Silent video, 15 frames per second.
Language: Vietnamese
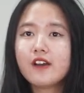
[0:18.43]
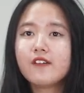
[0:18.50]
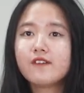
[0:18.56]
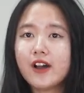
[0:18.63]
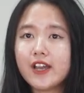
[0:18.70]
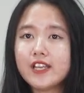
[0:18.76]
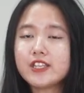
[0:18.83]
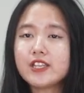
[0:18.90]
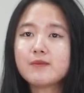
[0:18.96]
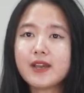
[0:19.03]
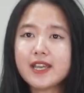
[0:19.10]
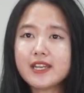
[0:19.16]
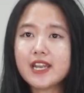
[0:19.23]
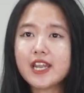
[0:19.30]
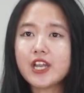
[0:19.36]
Vậy chiếc
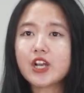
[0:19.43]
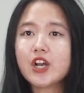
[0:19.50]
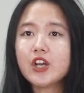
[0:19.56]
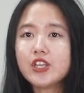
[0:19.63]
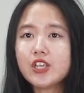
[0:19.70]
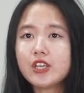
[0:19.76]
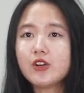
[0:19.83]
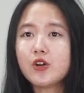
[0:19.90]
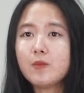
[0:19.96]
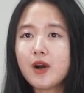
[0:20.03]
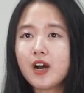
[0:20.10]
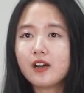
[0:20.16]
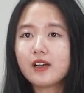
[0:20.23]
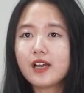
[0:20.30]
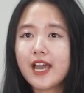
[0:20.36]
máy này có gì nổi bật?